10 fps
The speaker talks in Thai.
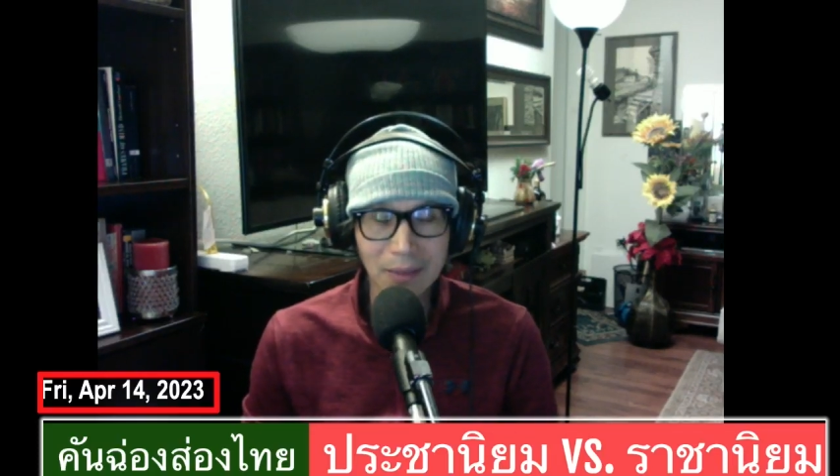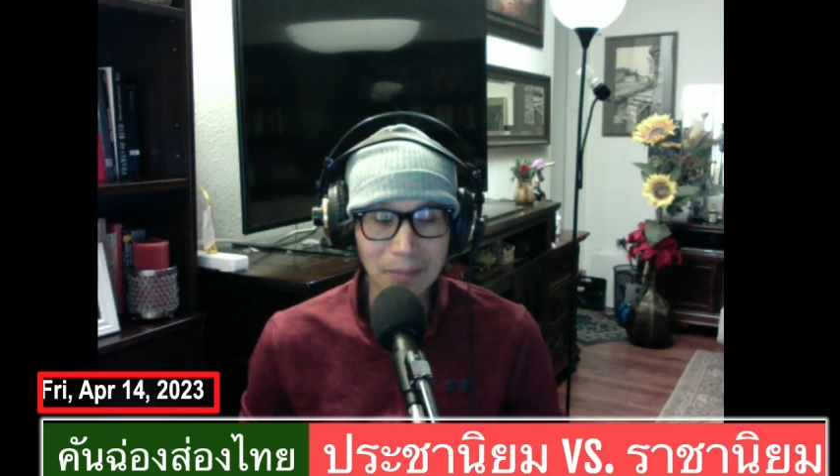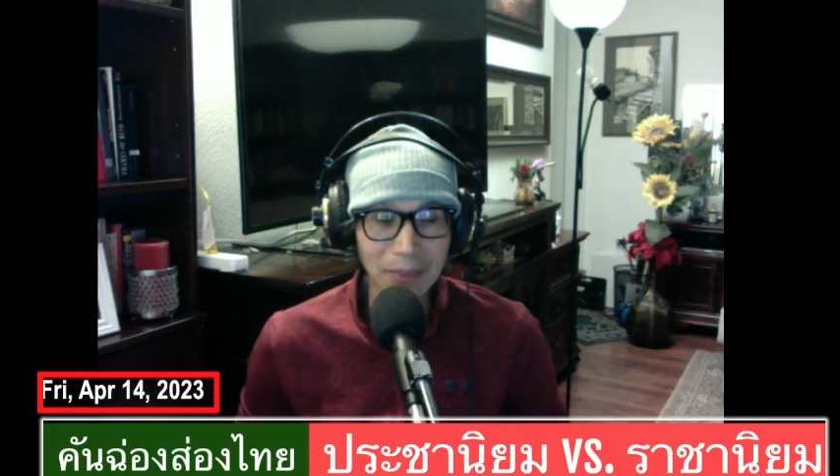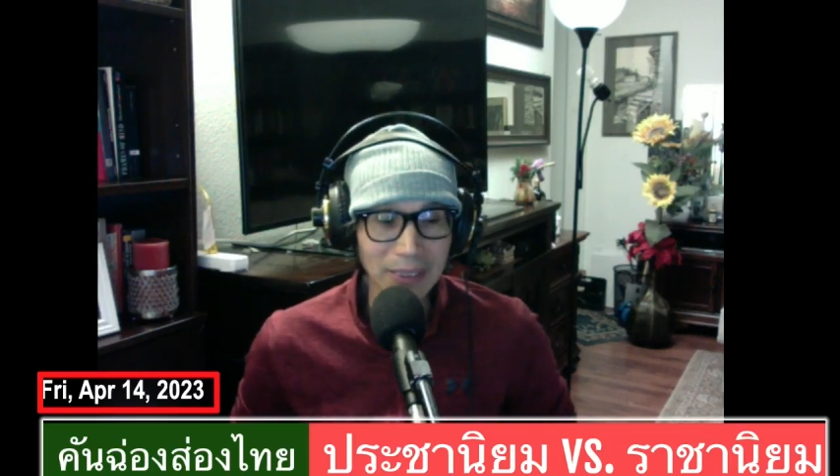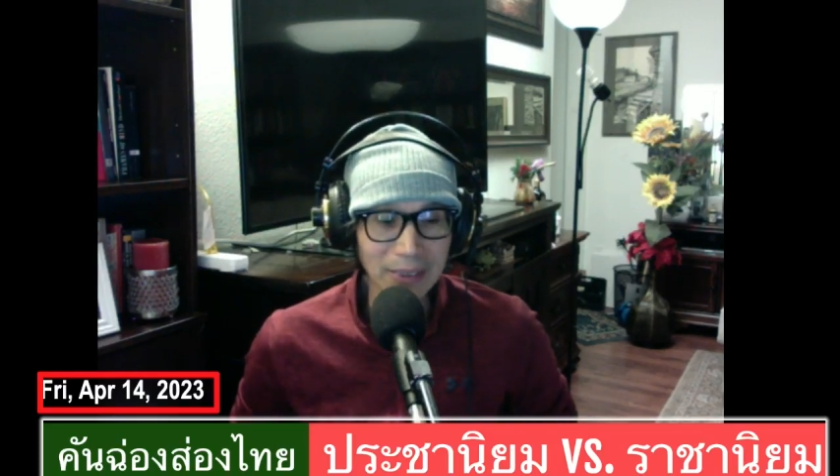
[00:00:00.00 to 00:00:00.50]

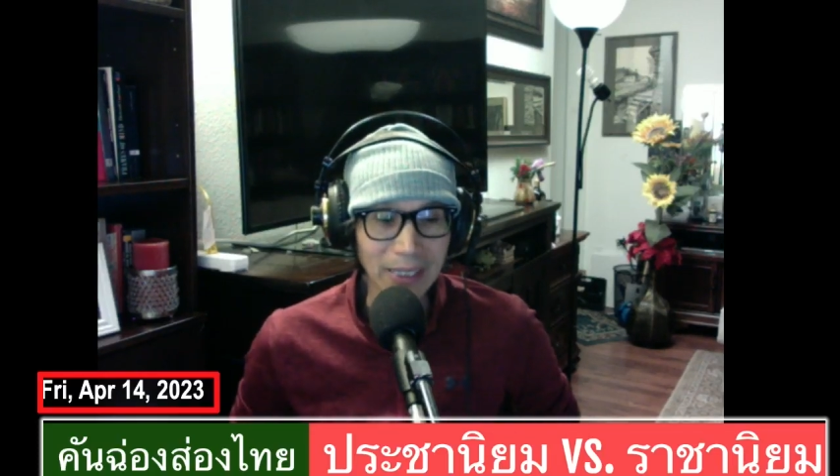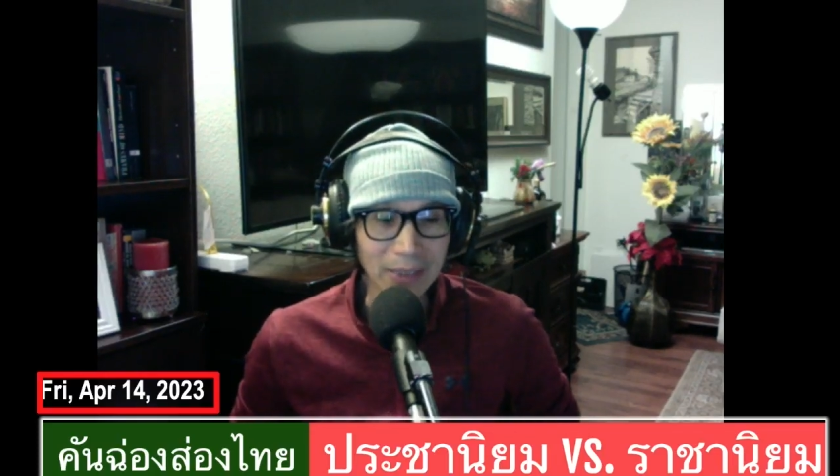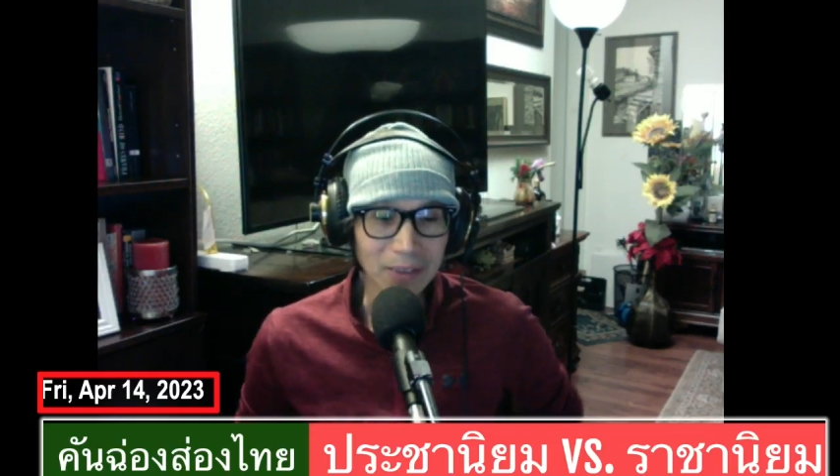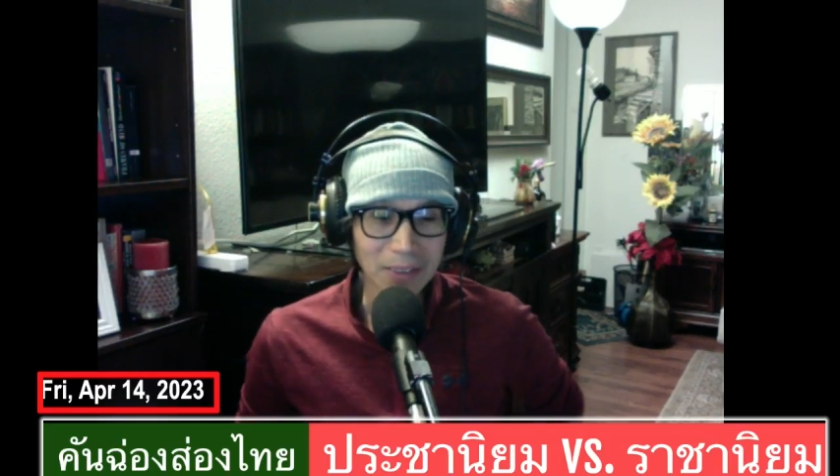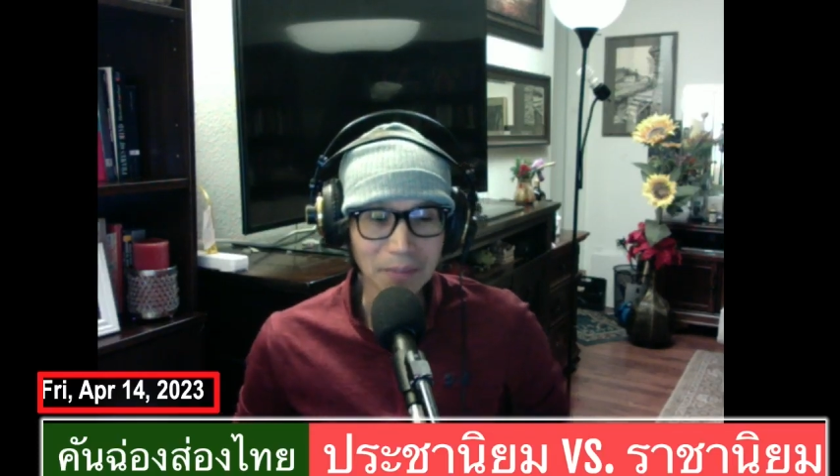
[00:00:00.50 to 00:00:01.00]
เป็นเด็
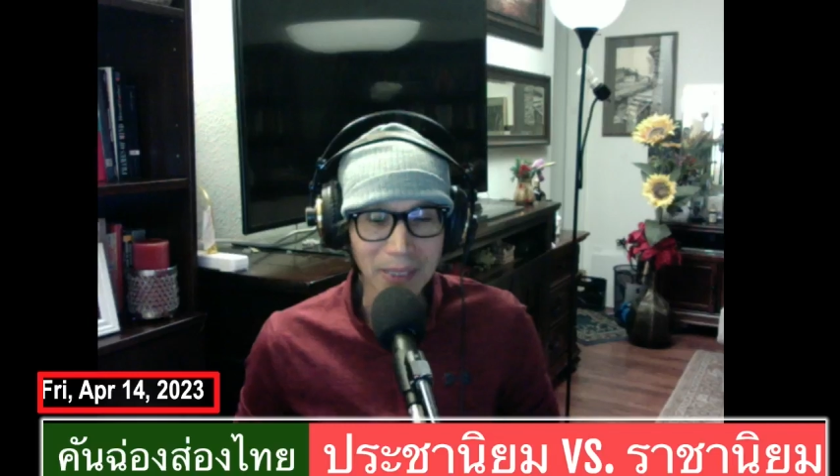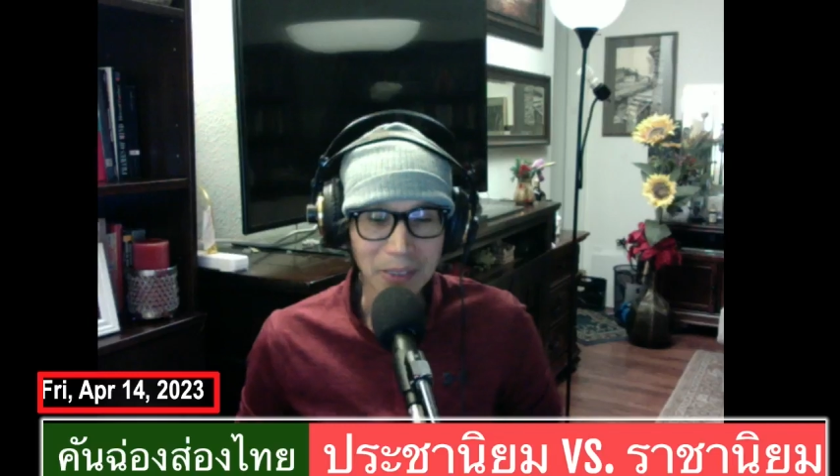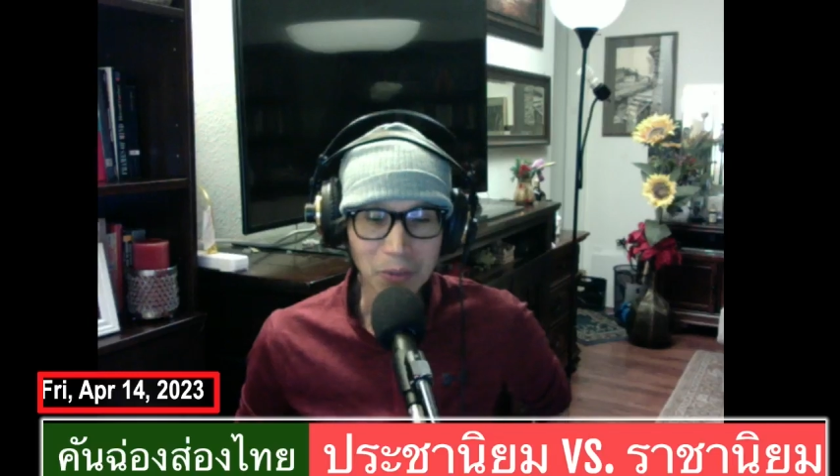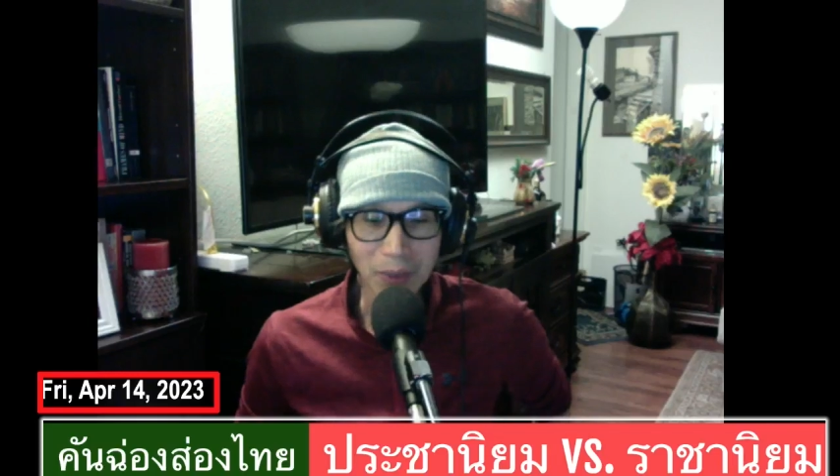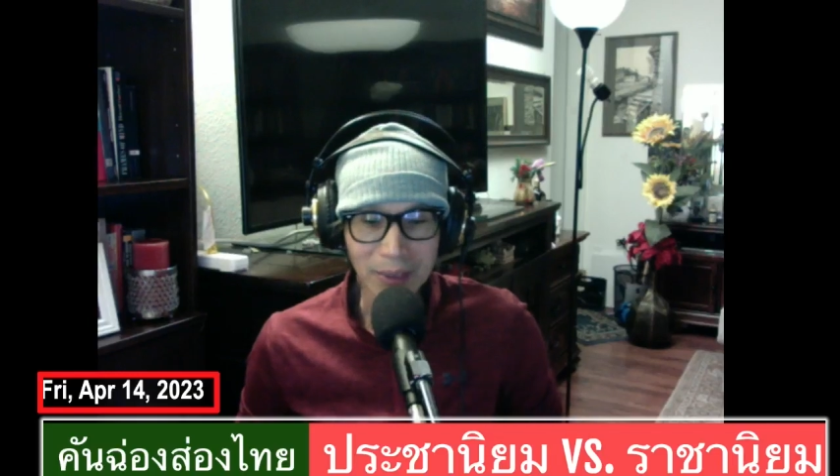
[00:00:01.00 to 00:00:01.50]
กๆก็จะไป
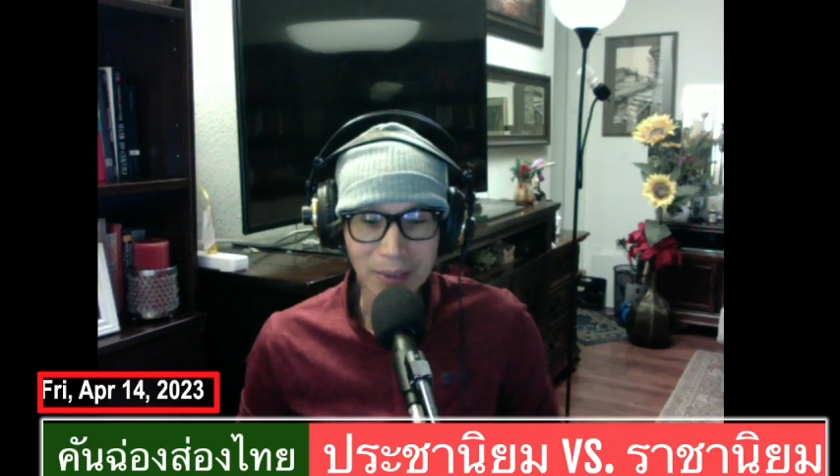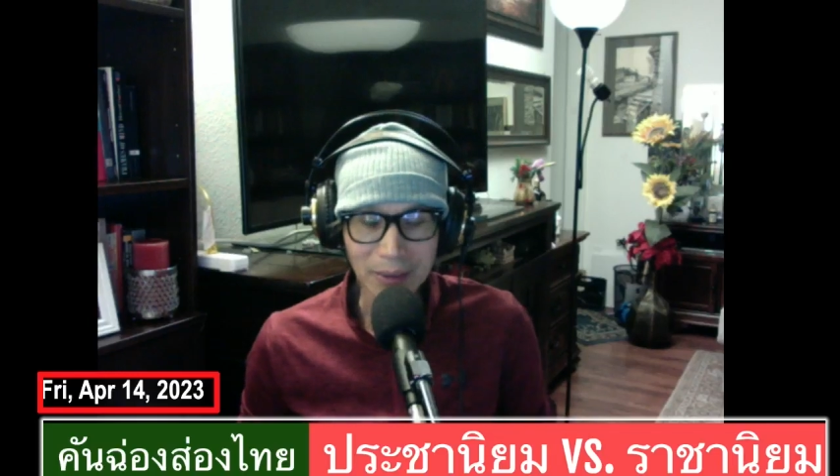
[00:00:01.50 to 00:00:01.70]
ช่วย